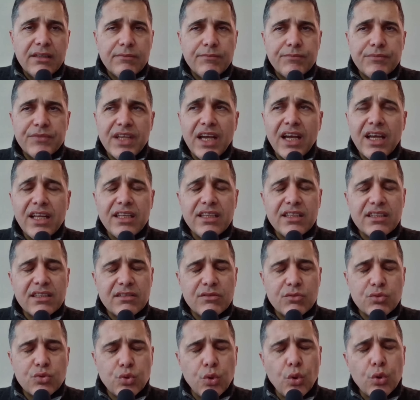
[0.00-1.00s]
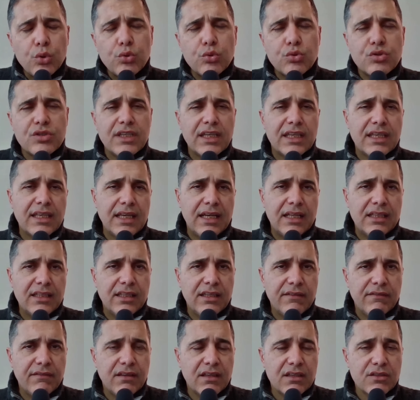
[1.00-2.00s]
Yani çok yüksek geldi
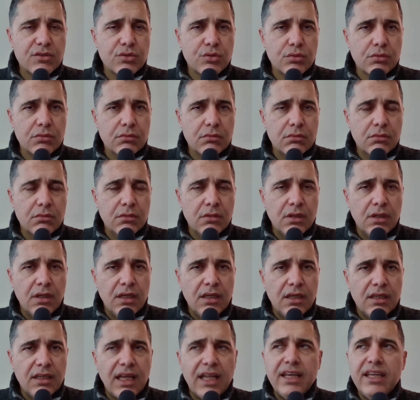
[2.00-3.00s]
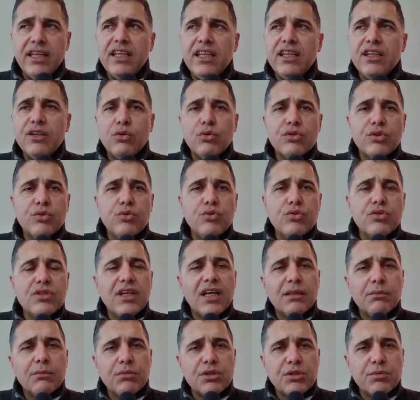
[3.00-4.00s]
enflasyon. Yani neyini konu?
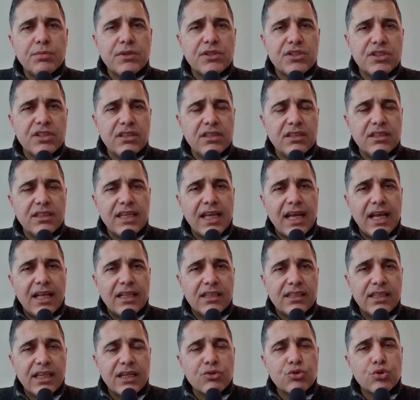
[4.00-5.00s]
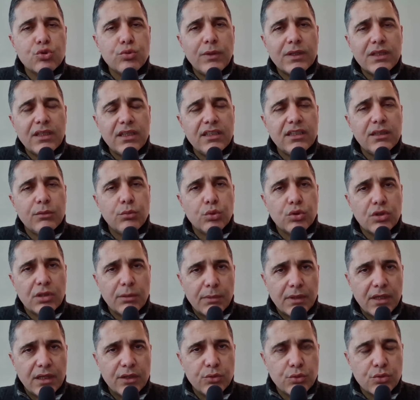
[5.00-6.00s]
%65'e geldi. Yani Şubat ayı da
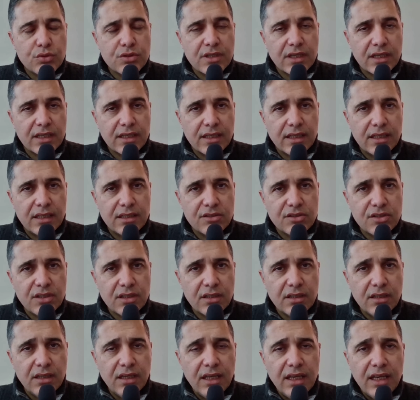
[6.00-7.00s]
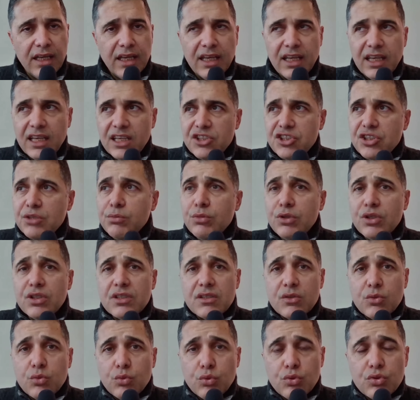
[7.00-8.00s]
muhtemelen yüksek gelecek. E şimdi
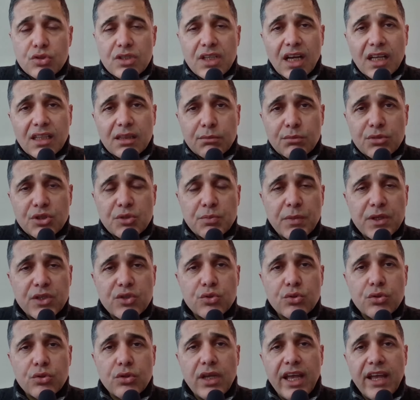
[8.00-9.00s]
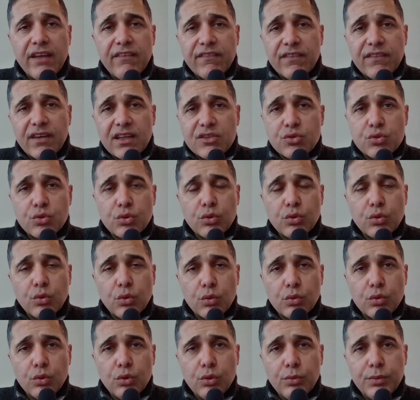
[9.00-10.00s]
%65 enflasyonun
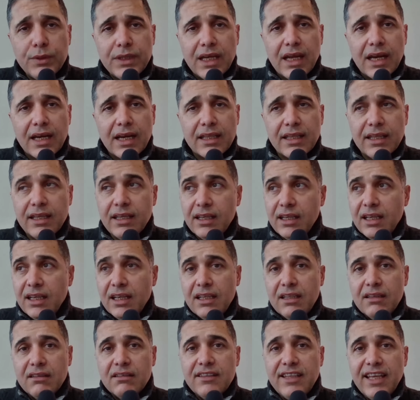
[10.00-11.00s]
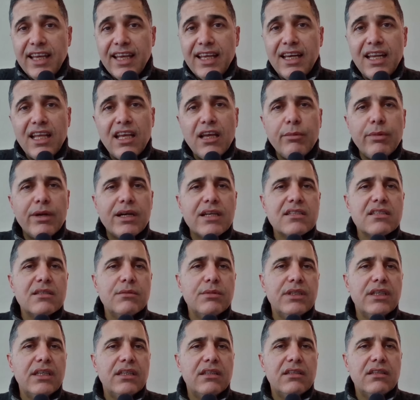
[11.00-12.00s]
olduğu bir yerde TL bazlı bir
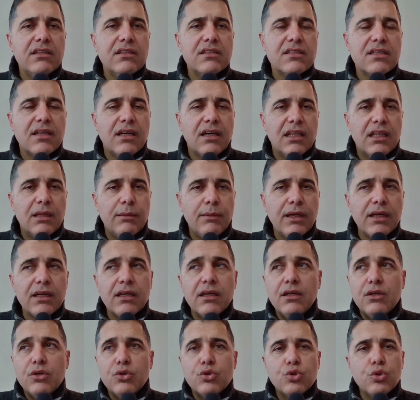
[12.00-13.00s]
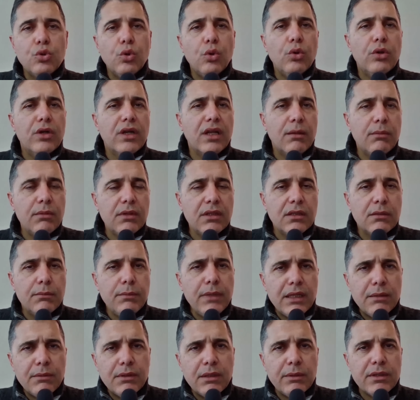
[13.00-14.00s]
getiri sağlamak çok önemli değil.
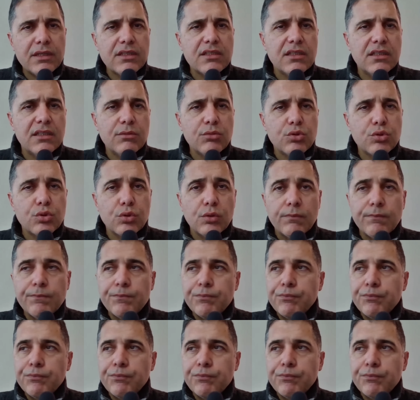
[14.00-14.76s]
Benim demek istediğim şu.